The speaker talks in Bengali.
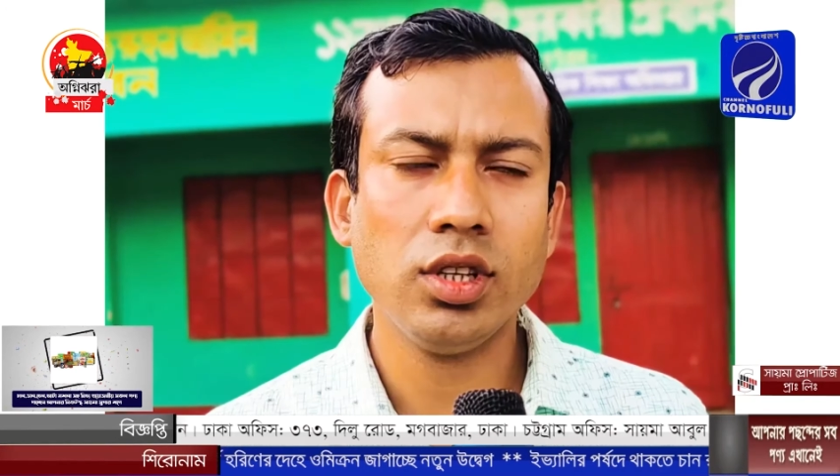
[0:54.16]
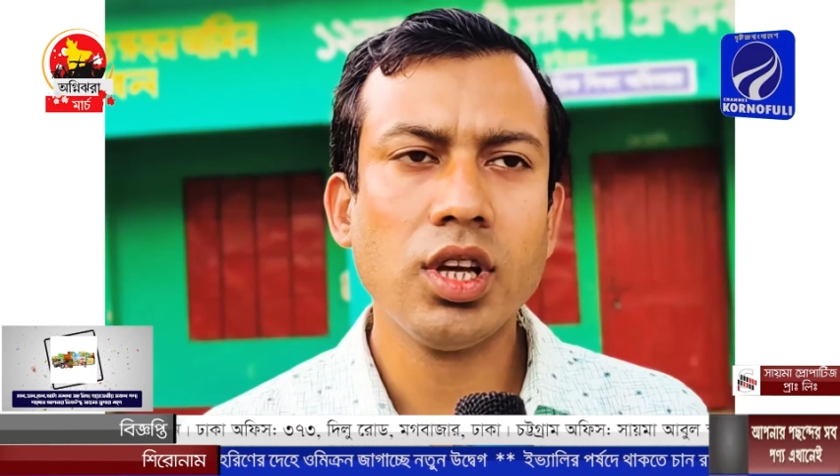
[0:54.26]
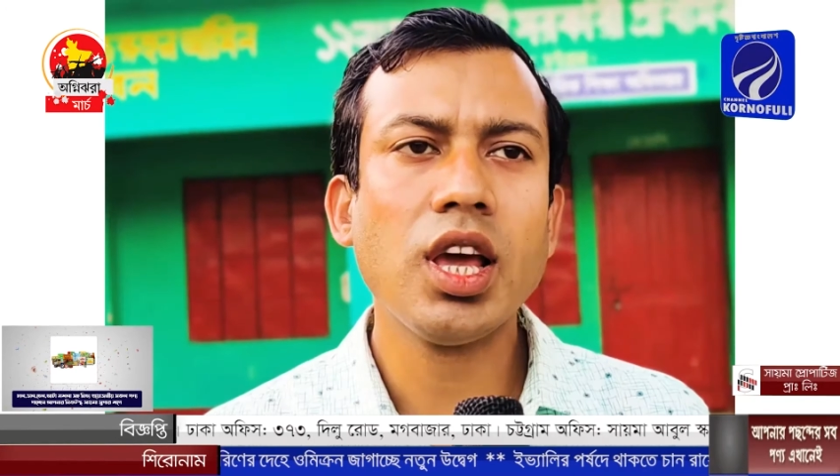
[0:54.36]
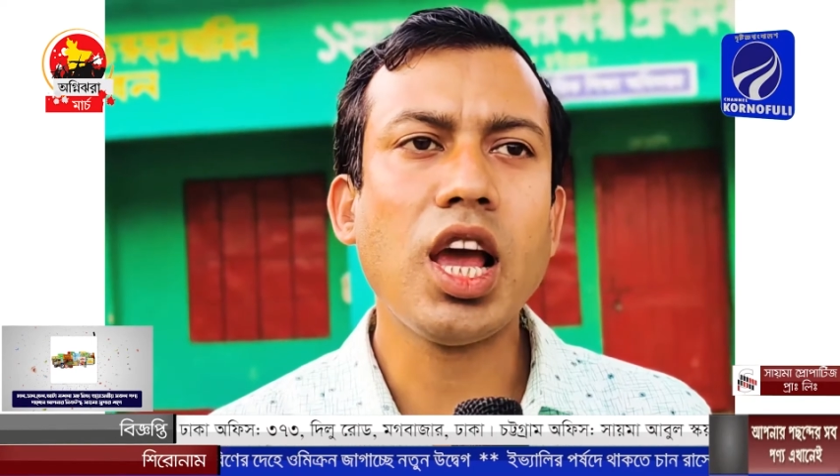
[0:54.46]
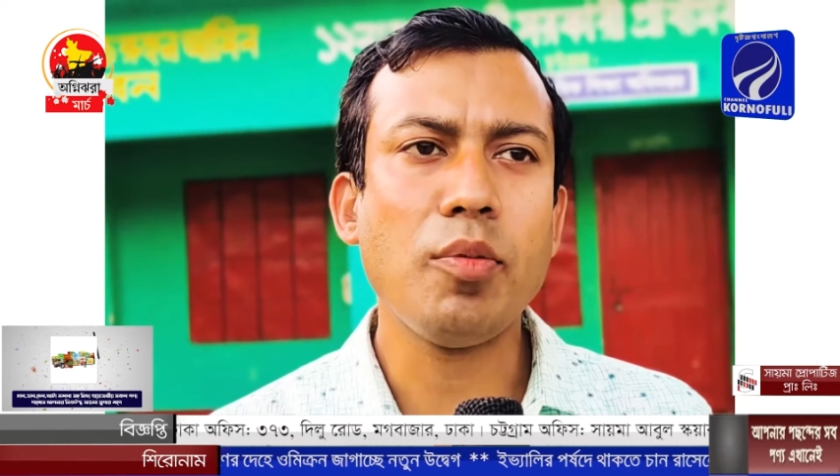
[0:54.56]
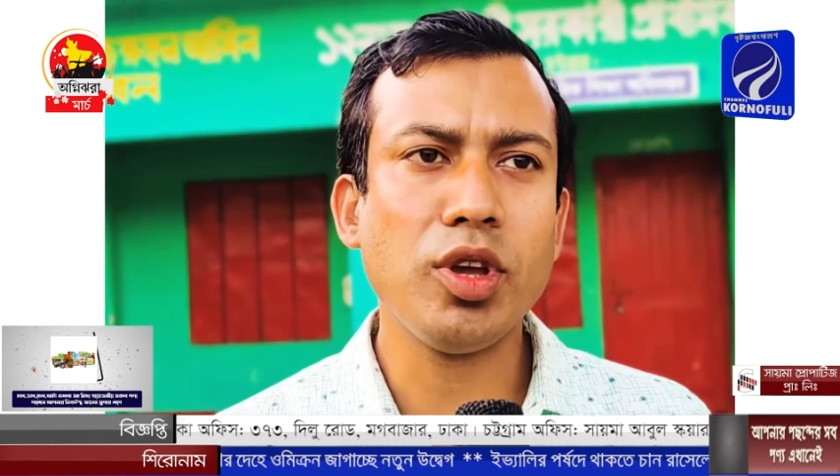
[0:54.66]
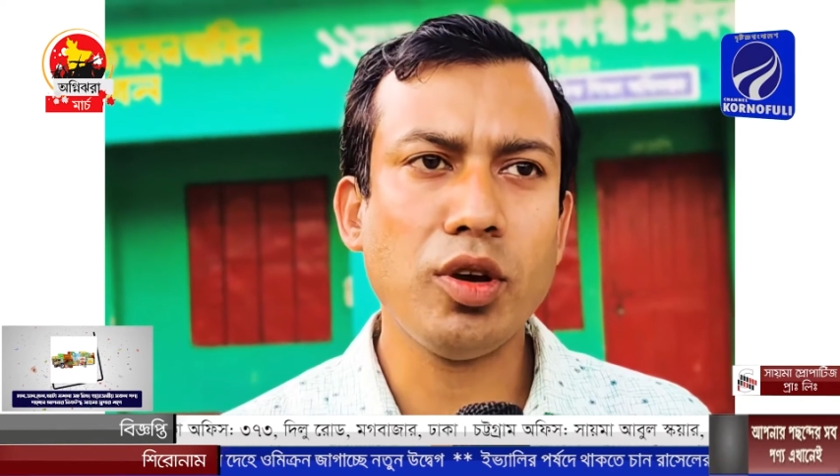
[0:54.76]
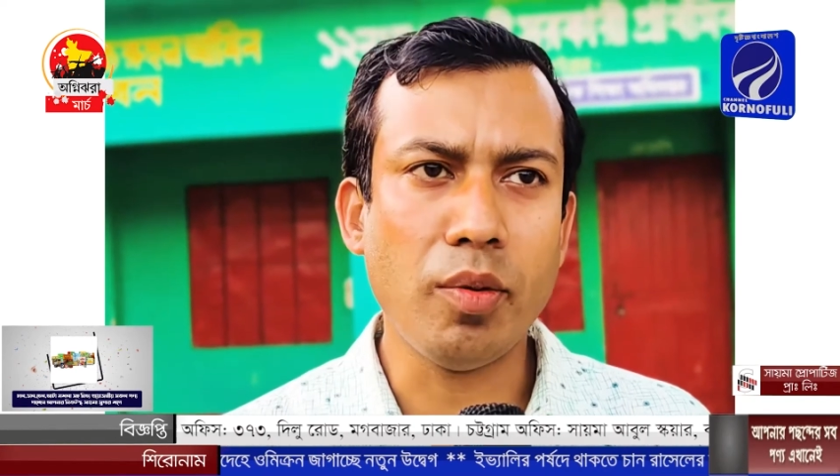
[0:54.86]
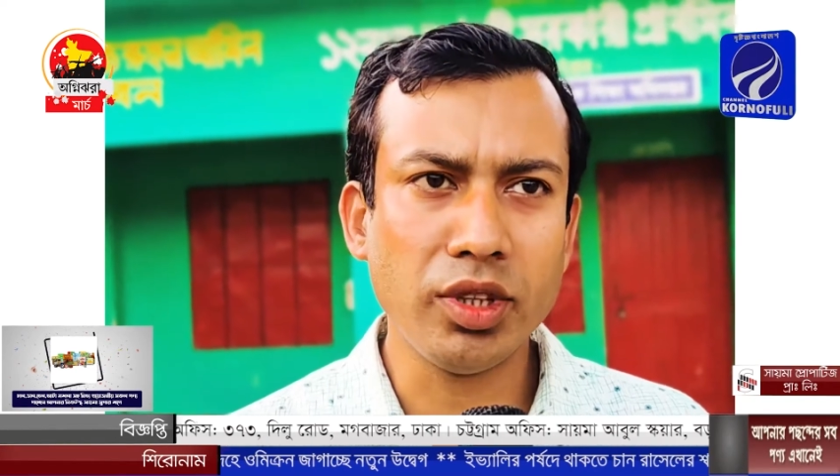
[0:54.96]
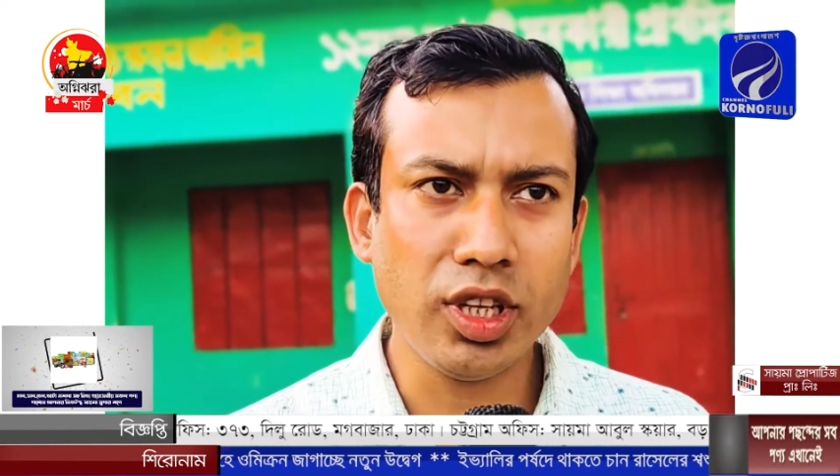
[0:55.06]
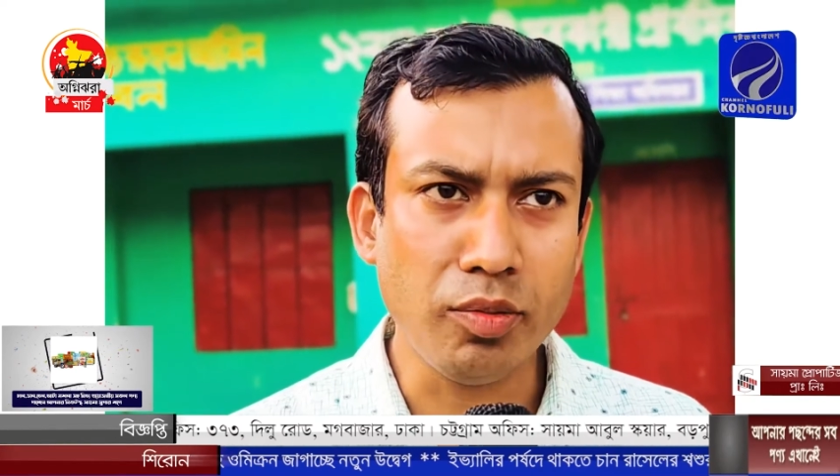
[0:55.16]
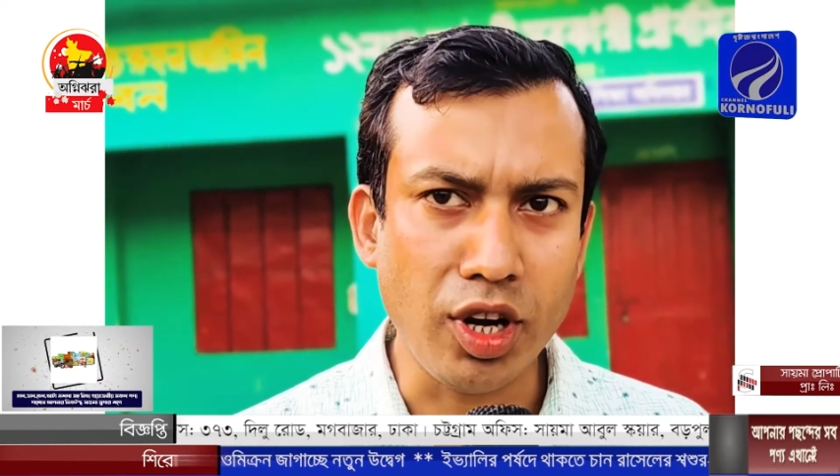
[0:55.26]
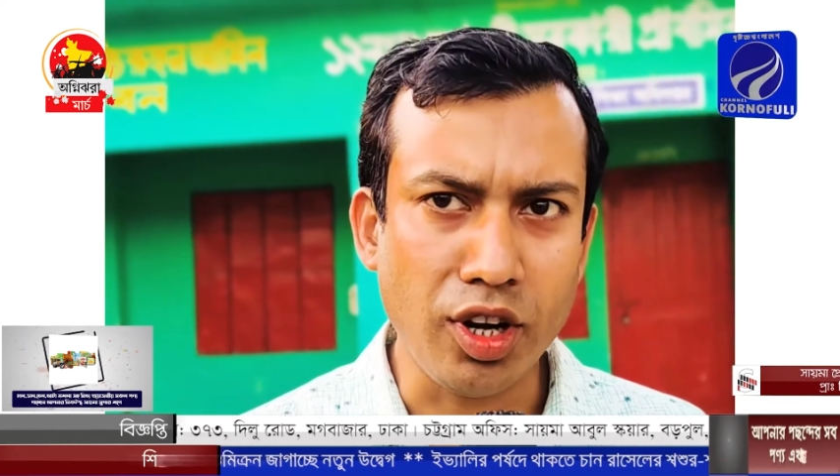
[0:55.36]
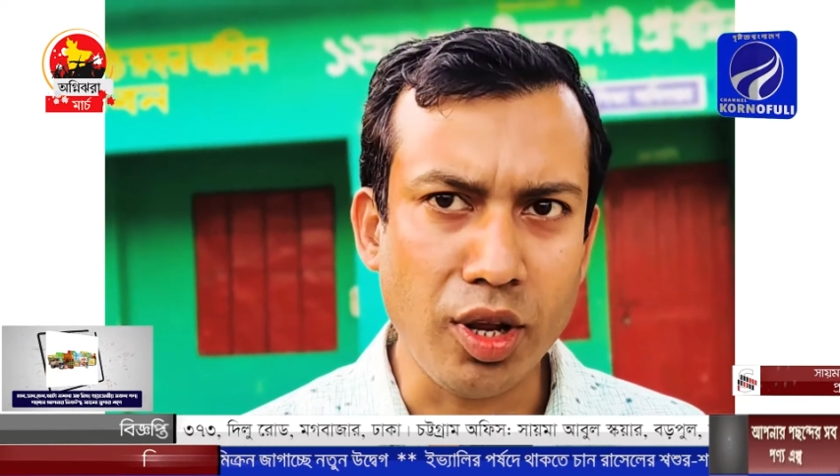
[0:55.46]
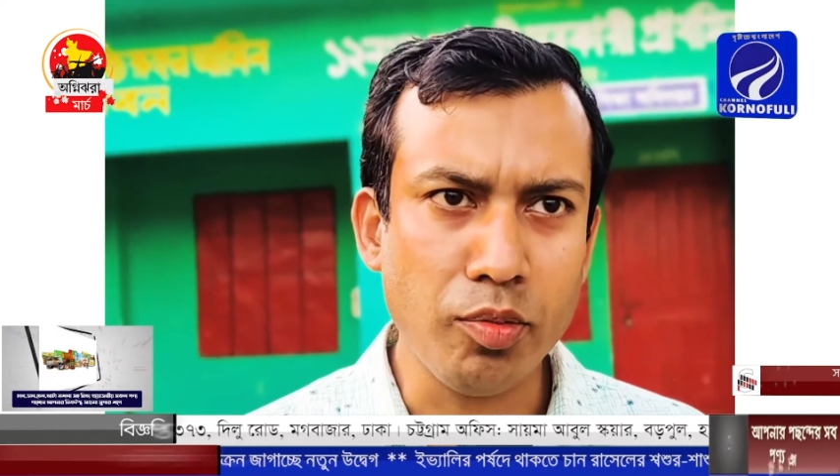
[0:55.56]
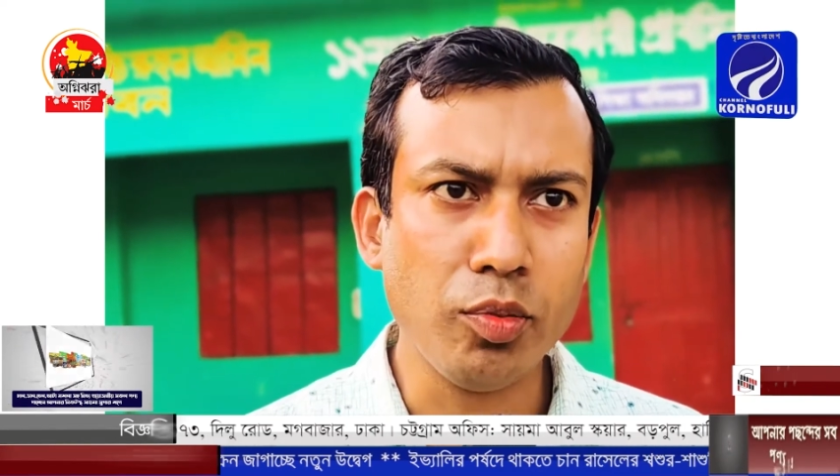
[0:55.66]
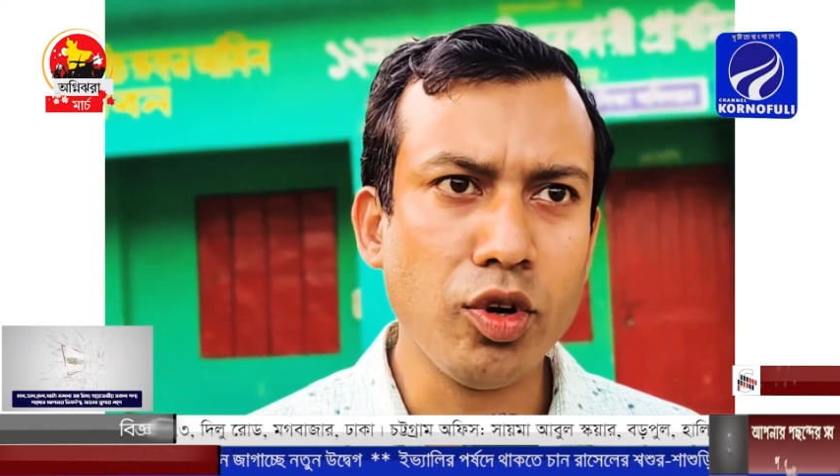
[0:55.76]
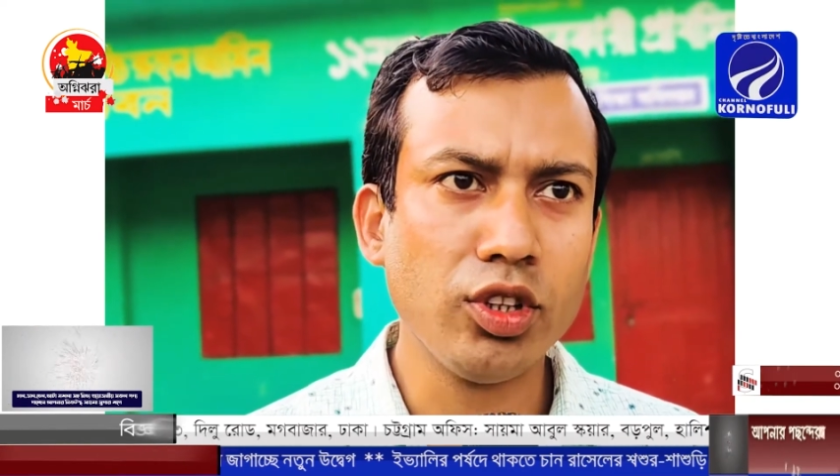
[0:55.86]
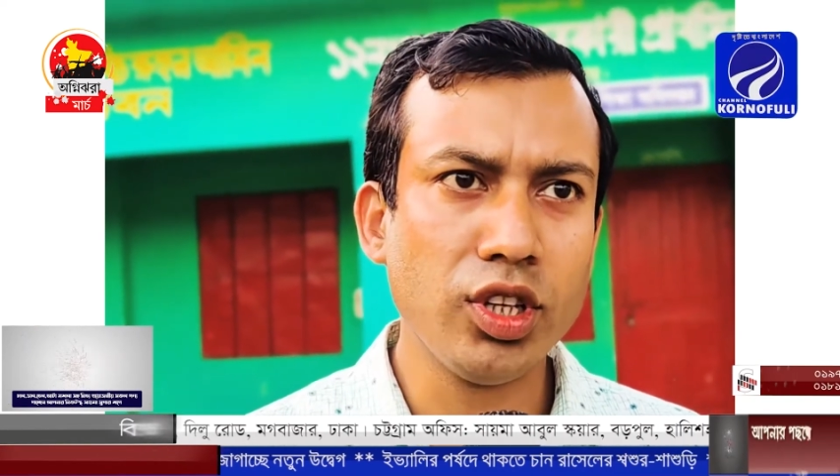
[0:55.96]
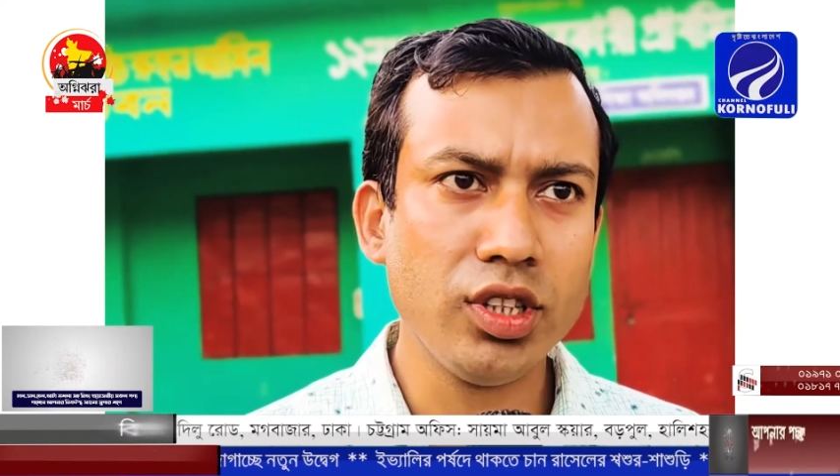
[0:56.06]
হ্যাঁ আমি আমাদের মাননীয় এমপি
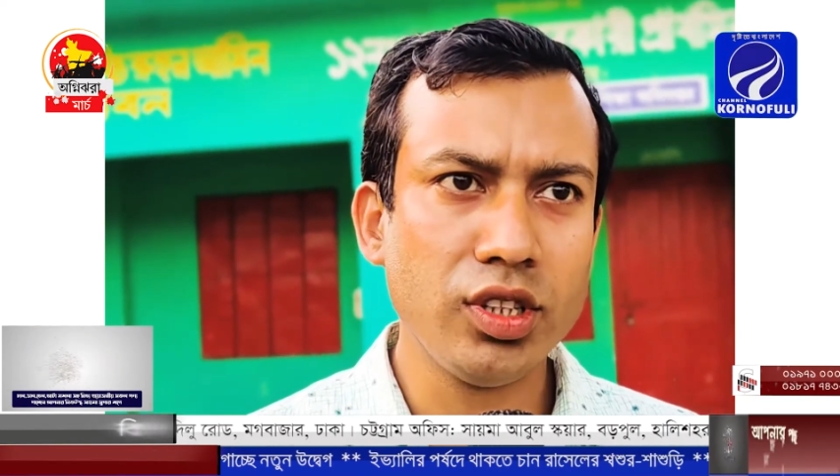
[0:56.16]
মহোদয়